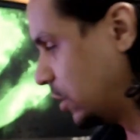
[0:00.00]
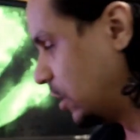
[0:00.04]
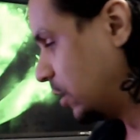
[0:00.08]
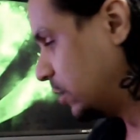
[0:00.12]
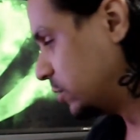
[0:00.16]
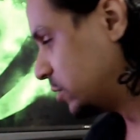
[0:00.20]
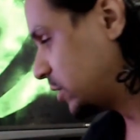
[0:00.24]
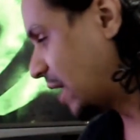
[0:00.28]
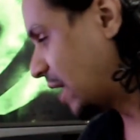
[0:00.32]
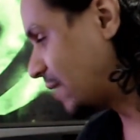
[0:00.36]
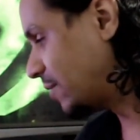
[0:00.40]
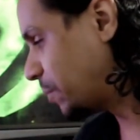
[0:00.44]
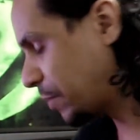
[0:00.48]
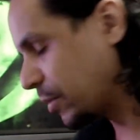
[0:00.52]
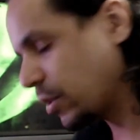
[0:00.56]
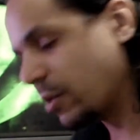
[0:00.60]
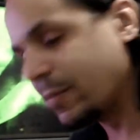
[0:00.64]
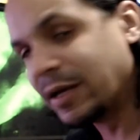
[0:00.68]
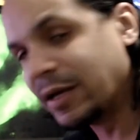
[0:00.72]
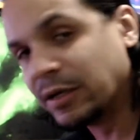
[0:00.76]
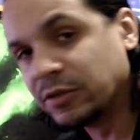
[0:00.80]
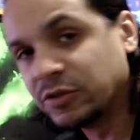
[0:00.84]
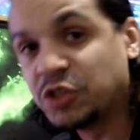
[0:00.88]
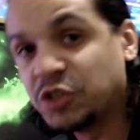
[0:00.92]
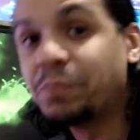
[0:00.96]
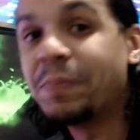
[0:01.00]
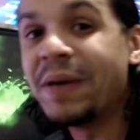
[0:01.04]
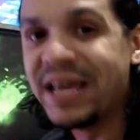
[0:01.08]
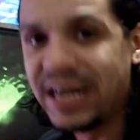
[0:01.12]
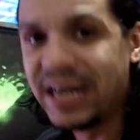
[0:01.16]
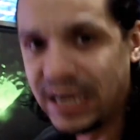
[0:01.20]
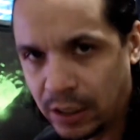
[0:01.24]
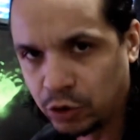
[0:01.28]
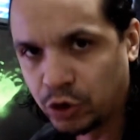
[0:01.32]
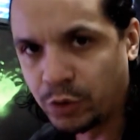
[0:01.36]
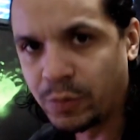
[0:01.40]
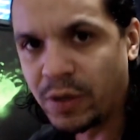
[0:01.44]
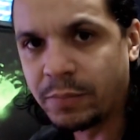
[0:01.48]
Tava pelo menos
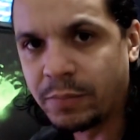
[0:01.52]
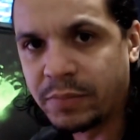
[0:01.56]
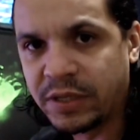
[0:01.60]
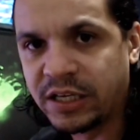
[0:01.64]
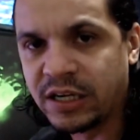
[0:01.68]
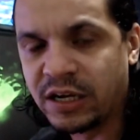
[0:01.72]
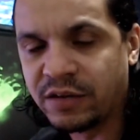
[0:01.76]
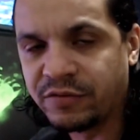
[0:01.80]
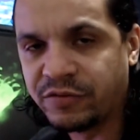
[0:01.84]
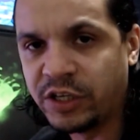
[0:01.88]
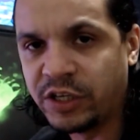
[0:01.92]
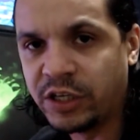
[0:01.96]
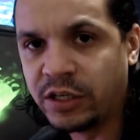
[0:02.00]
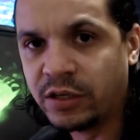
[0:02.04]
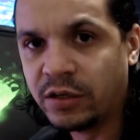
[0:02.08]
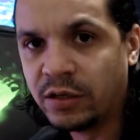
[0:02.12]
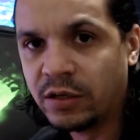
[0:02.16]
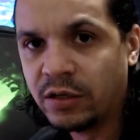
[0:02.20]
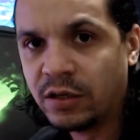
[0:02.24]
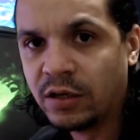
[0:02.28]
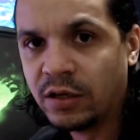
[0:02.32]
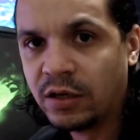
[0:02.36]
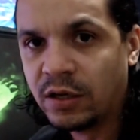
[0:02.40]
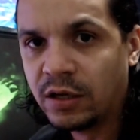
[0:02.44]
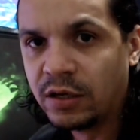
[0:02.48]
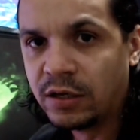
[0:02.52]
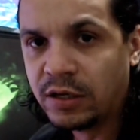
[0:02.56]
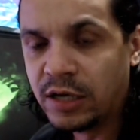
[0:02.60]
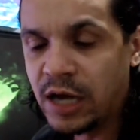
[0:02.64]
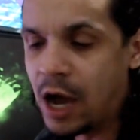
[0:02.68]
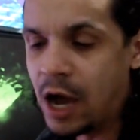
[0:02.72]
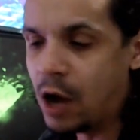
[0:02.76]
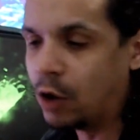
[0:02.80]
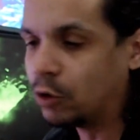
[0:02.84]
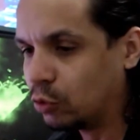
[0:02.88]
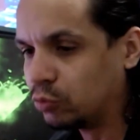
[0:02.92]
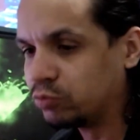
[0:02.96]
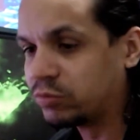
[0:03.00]
esperando uma Big Navi?
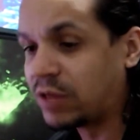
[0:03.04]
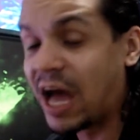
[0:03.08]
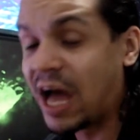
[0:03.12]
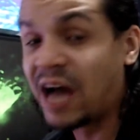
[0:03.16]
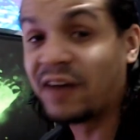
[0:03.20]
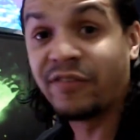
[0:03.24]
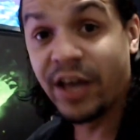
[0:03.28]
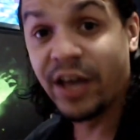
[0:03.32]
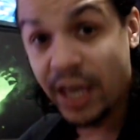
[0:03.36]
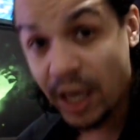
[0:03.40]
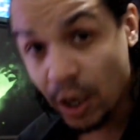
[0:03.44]
Não, não tava.